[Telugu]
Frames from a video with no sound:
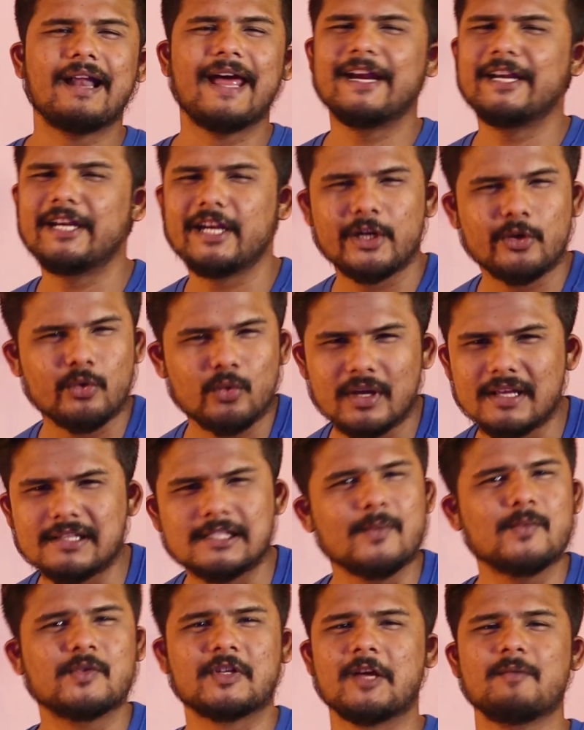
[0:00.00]
నైంటీ టూ కే
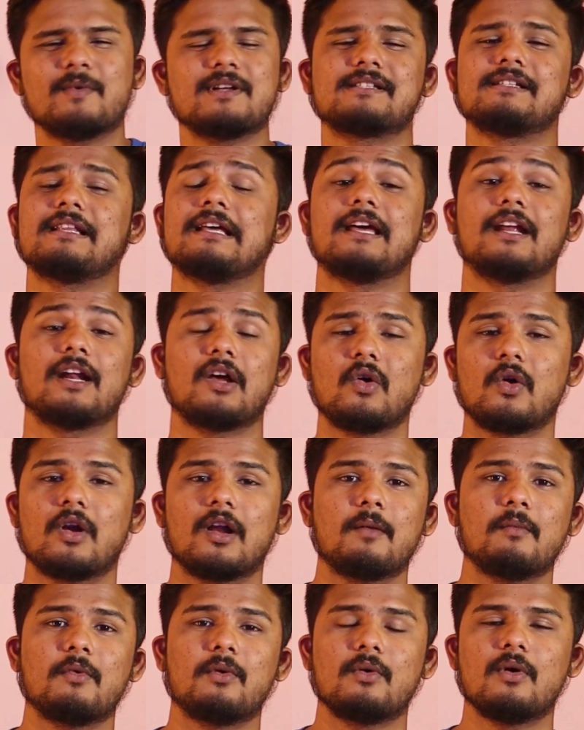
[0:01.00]
సబ్స్క్రైబర్స్ దగ్గరగా
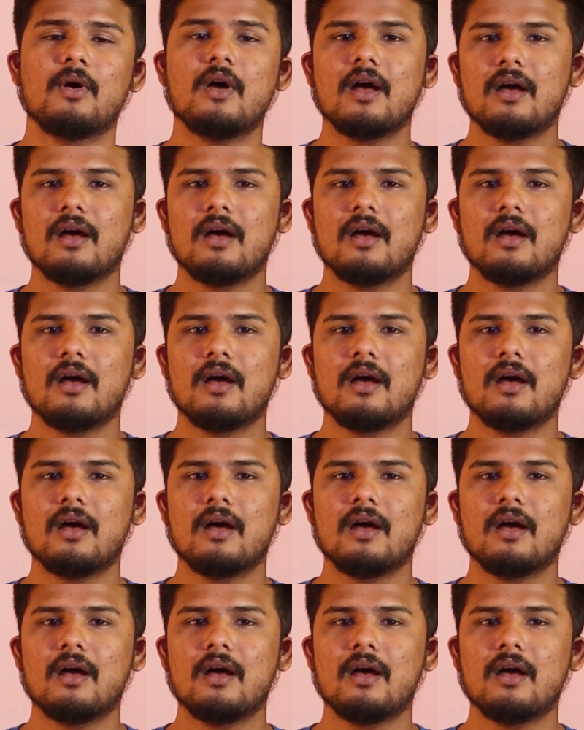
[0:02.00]
ఉన్నాము